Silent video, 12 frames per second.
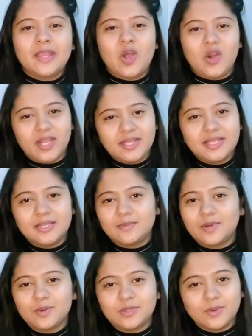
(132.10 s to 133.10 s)
অনেকদিন
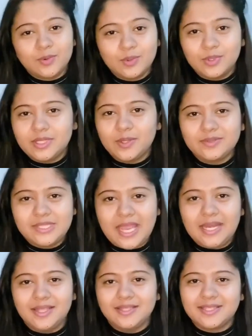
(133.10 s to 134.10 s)
আমরা কোথাও ঘুরতেও
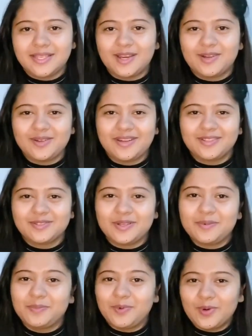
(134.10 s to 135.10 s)
যাইনি যে কারণে
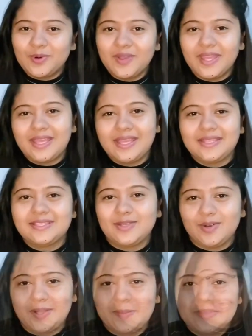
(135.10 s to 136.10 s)
আসলে বোর হয়ে গিয়েছি
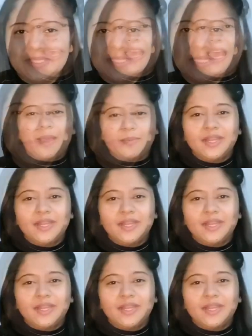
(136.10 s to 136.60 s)
অনেক বেশি